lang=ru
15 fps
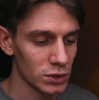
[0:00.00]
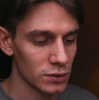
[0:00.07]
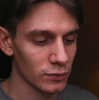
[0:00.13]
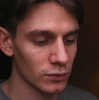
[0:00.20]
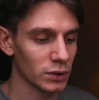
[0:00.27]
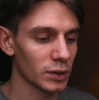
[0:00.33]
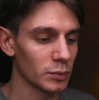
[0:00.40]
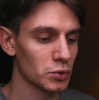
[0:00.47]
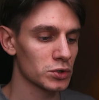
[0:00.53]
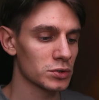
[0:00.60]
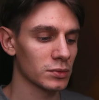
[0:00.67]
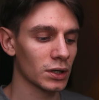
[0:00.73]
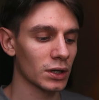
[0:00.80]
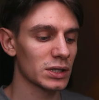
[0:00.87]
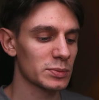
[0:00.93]
Вот, допустим,
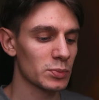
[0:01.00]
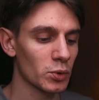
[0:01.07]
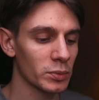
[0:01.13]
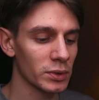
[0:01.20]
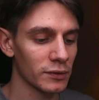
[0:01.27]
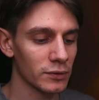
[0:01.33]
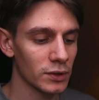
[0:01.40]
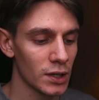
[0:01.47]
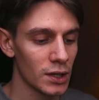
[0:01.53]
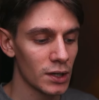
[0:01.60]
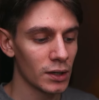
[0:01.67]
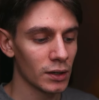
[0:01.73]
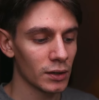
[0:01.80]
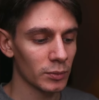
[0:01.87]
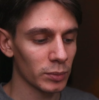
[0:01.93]
да, Газпром нефть
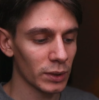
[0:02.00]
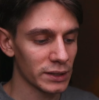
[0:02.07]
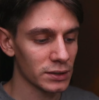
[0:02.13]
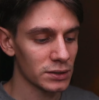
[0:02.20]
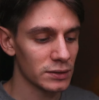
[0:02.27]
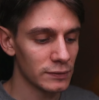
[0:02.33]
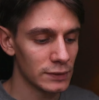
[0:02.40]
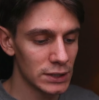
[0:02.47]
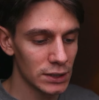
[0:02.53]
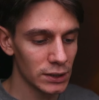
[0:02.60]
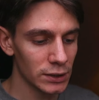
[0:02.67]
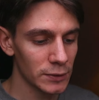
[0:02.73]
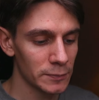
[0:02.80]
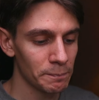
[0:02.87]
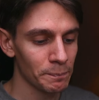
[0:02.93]
платит
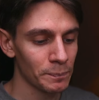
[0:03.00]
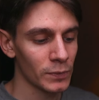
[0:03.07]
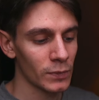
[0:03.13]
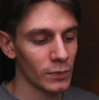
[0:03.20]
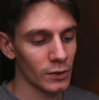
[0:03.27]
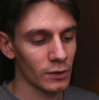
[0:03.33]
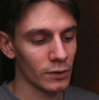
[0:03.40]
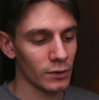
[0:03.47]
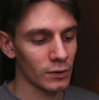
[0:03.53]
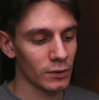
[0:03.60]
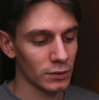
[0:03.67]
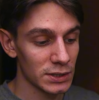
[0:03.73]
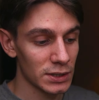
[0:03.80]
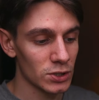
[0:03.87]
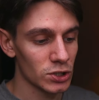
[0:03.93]
дивиденды, э,
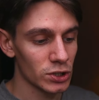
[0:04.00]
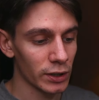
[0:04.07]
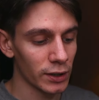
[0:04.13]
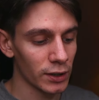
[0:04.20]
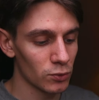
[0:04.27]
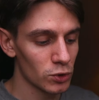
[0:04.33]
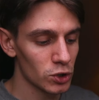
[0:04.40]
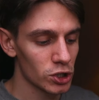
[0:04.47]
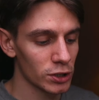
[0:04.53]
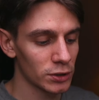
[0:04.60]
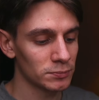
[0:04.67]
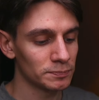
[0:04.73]
достаточно хорошие,